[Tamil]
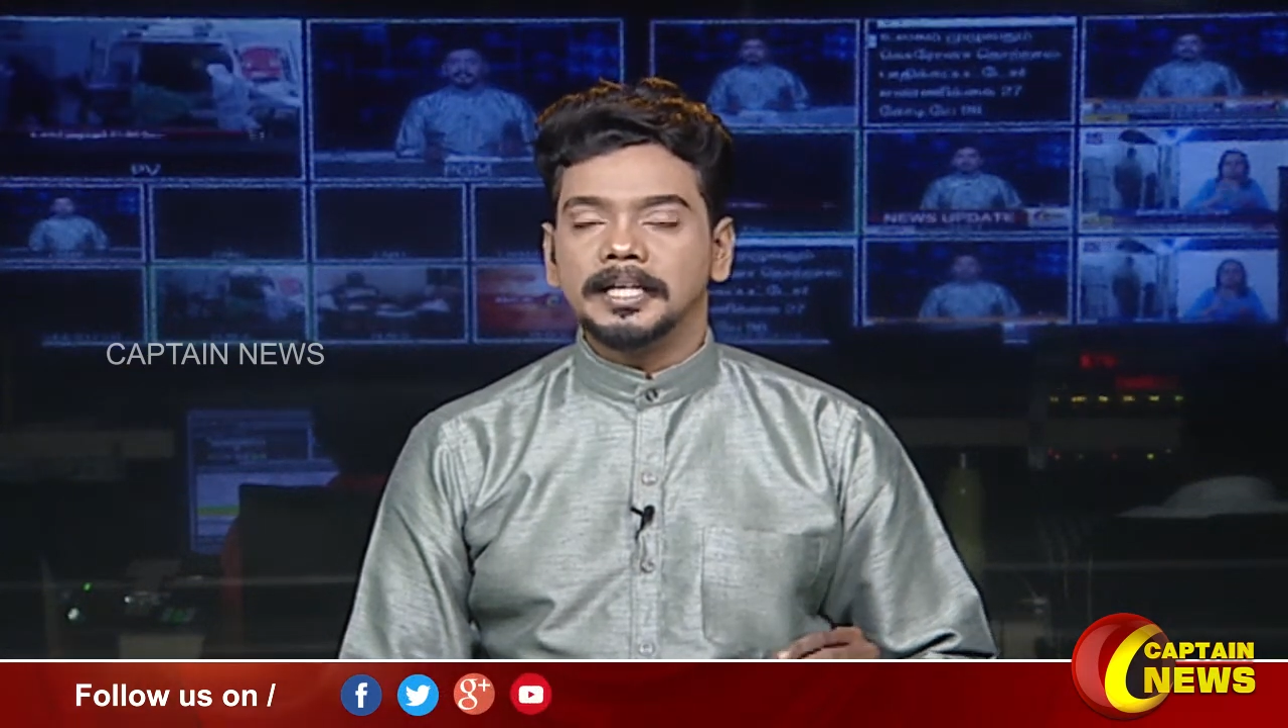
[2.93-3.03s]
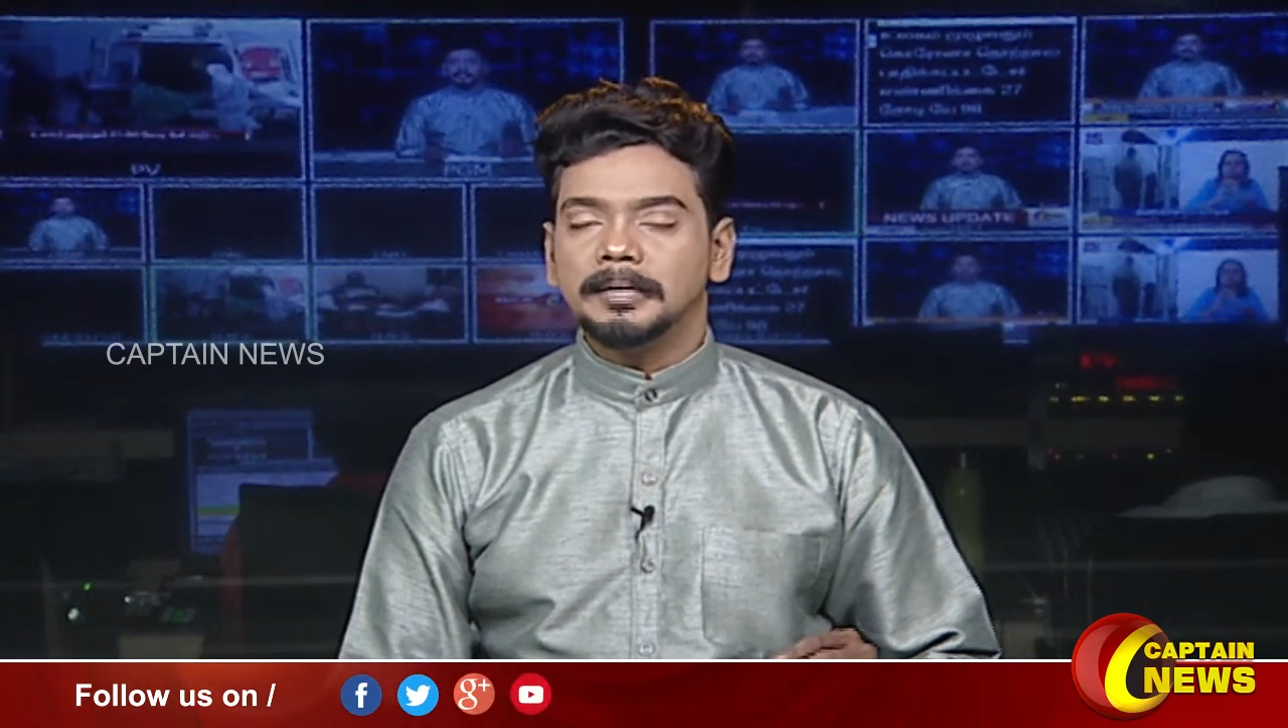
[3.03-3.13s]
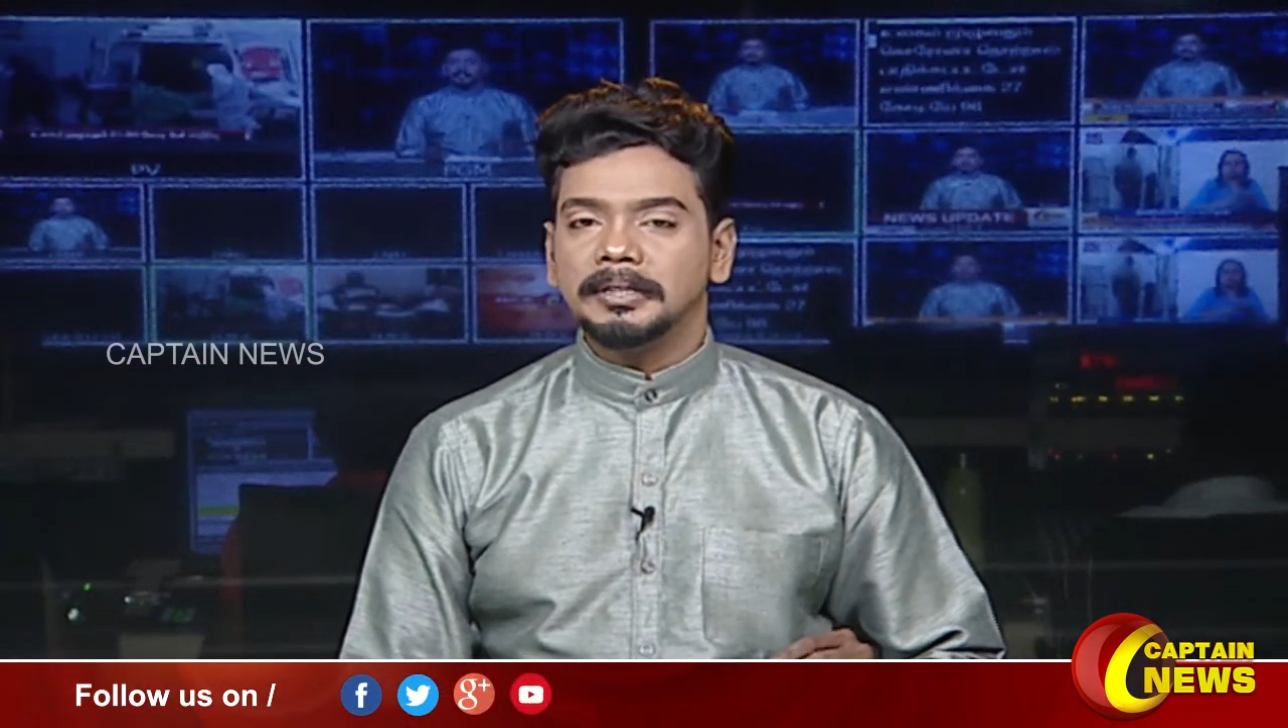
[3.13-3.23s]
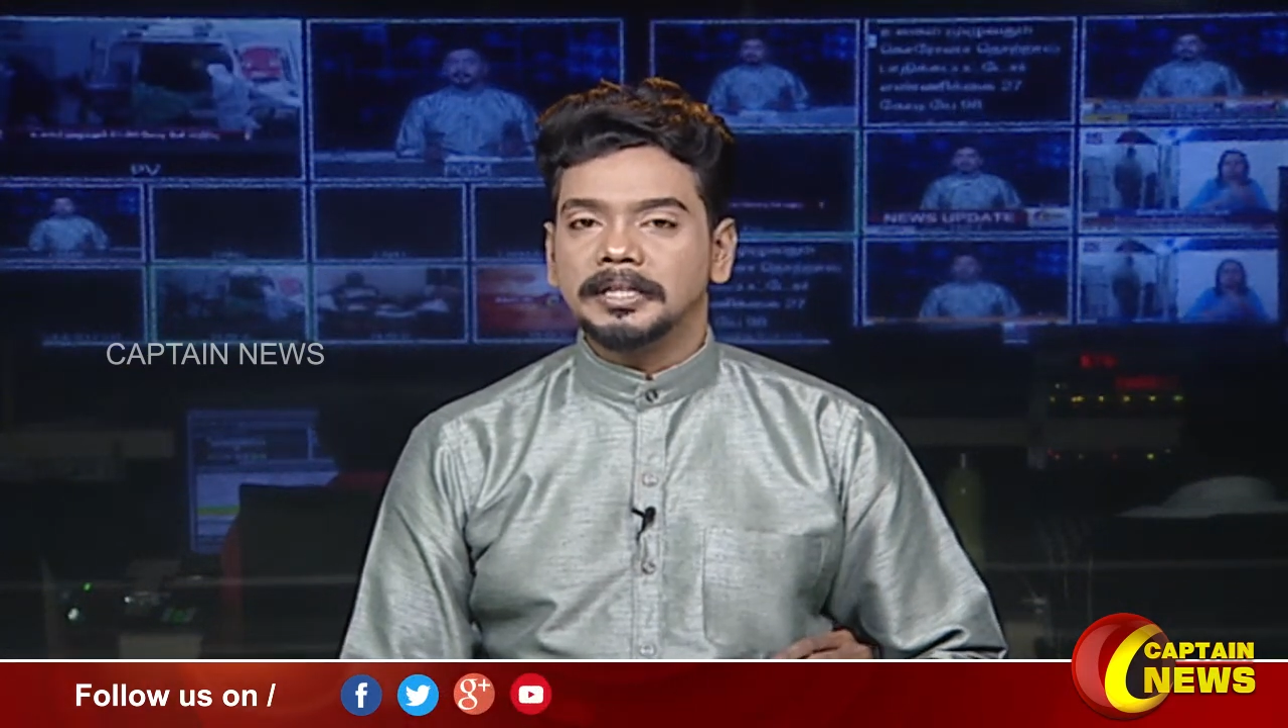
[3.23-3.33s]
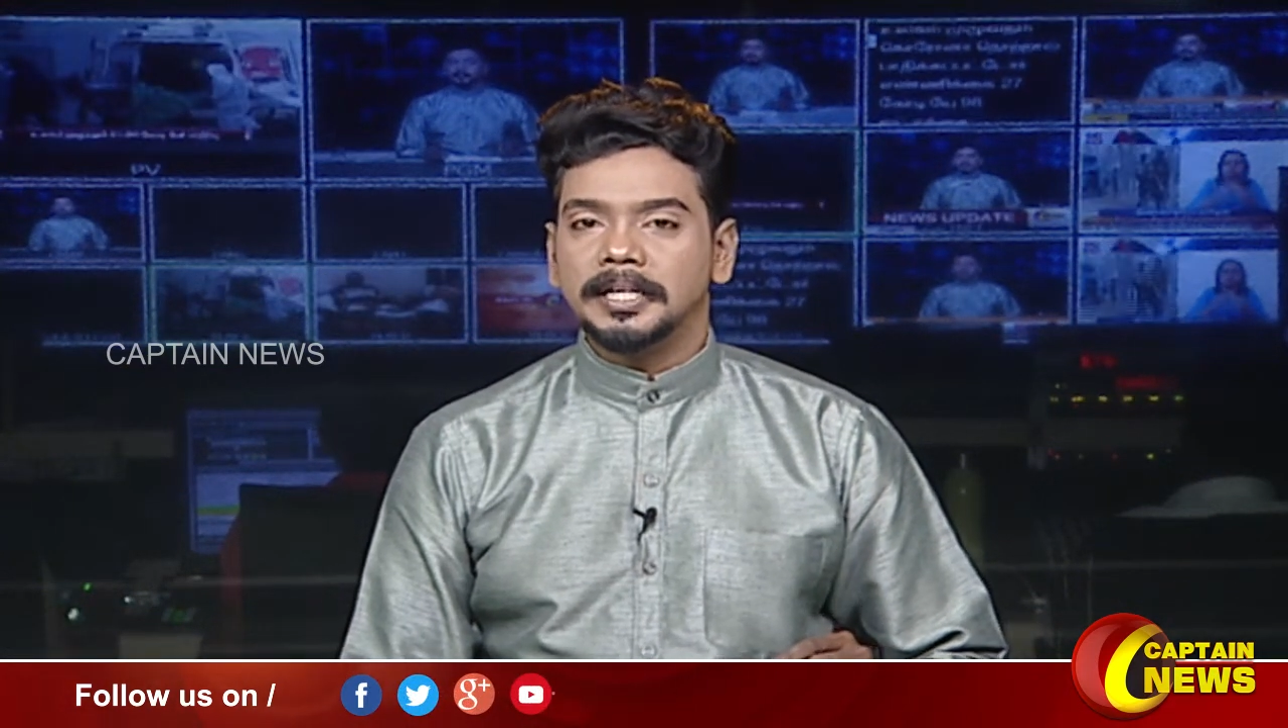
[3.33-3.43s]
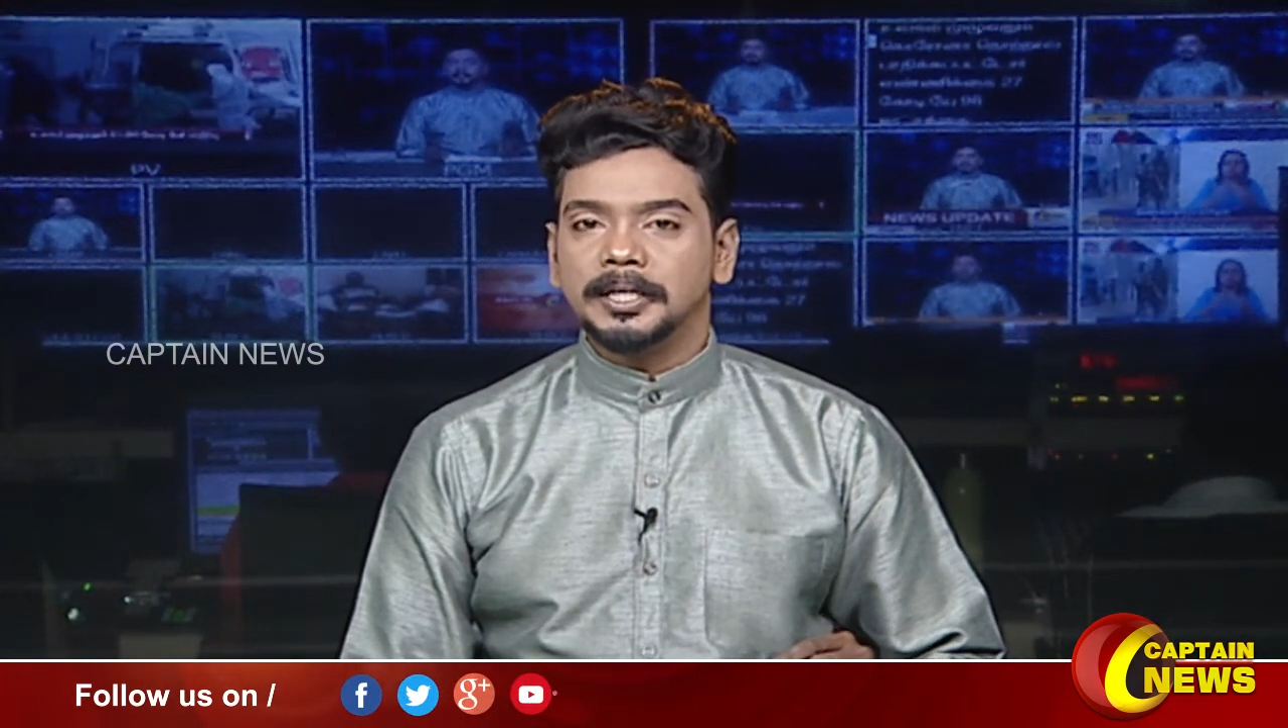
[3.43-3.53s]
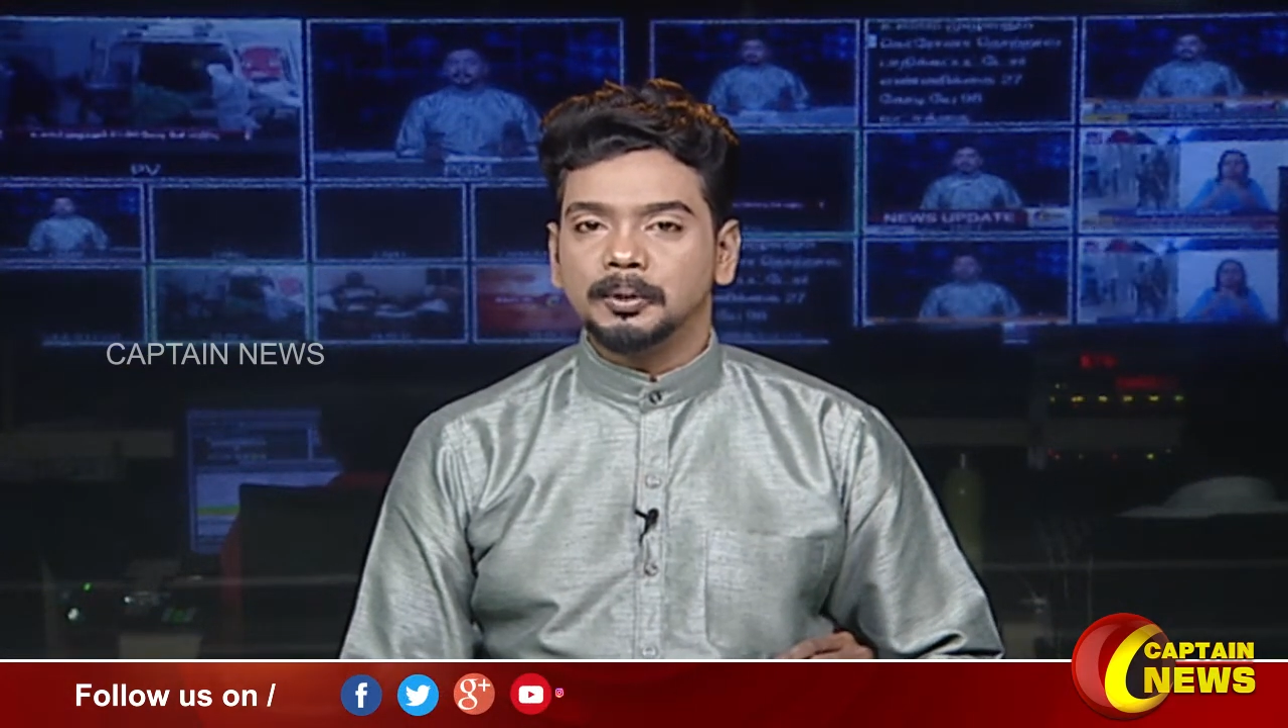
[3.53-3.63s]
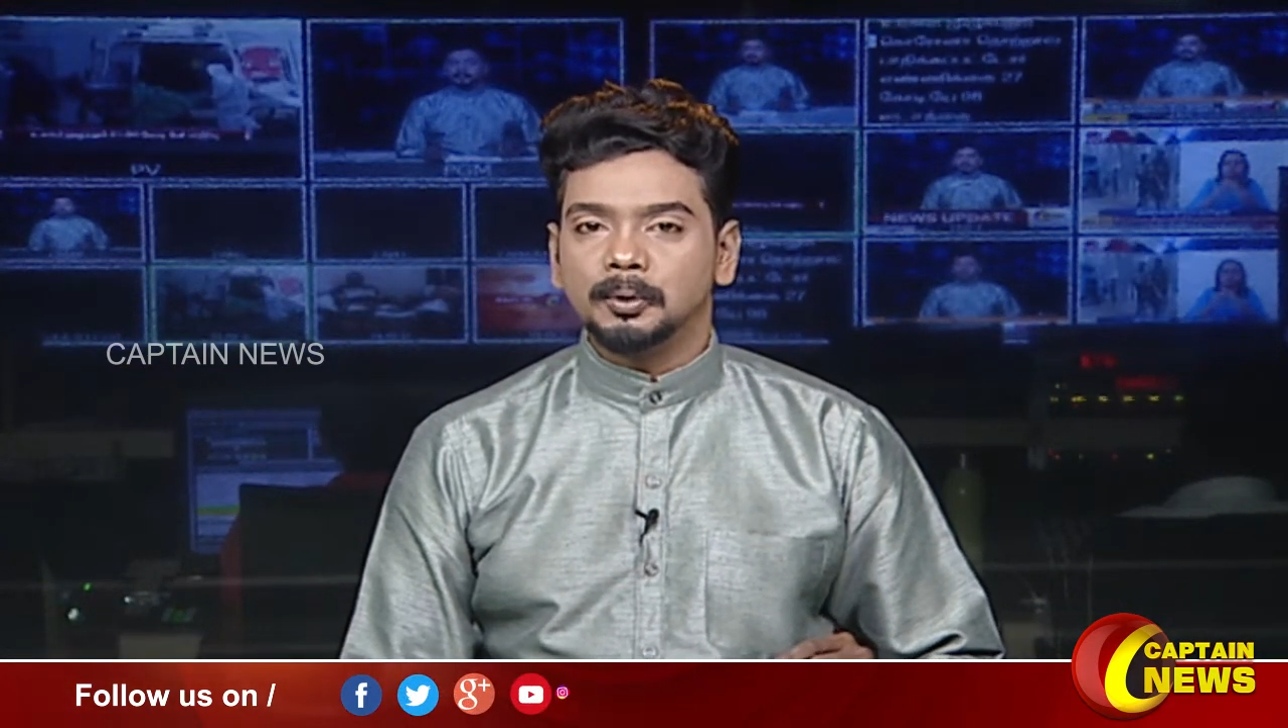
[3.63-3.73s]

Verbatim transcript: இருபத்தி ஏழு